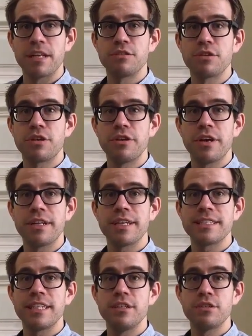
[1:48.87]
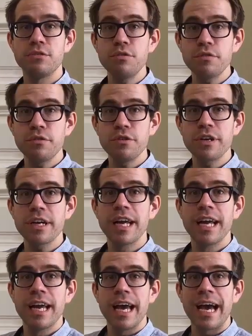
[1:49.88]
Dazu gehören das Hinzufügen
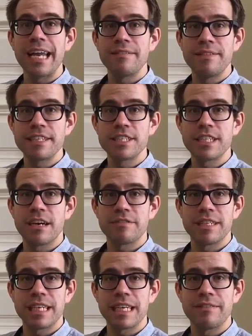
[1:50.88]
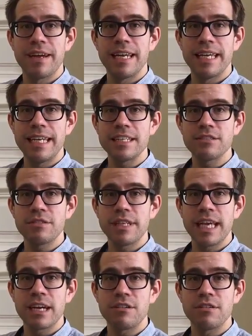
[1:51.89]
einer wissenschaftlichen Quelle in
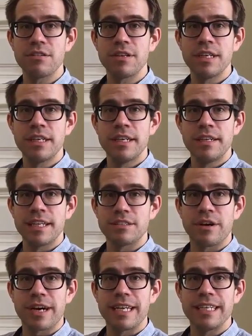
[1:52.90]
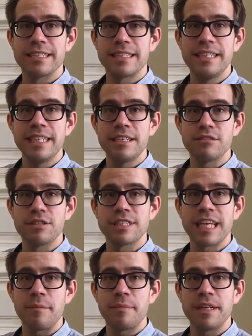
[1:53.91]
Zotero, das Organisieren und
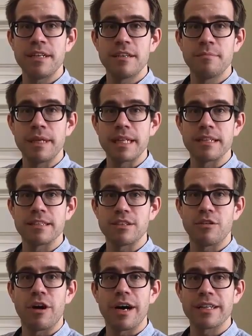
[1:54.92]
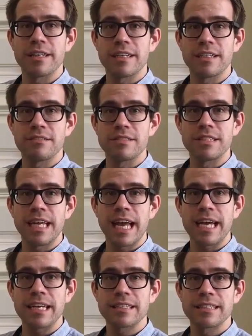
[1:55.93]
Sammeln mittels Ordnern und
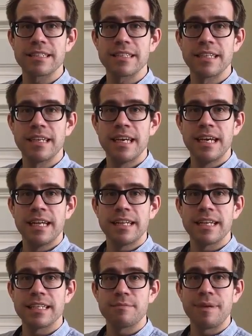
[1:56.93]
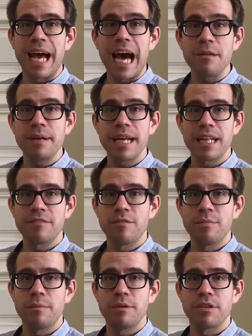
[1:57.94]
Tags, das Bearbeiten
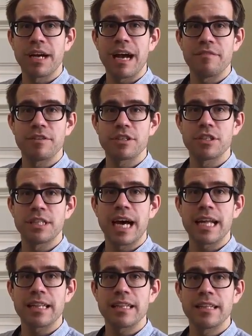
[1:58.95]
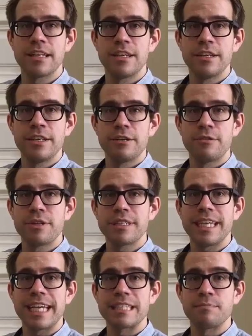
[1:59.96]
von bibliografischen Daten und
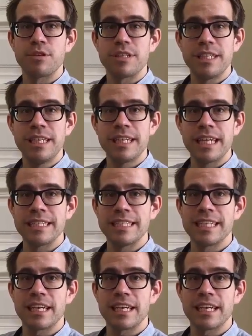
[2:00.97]
das Exportieren eines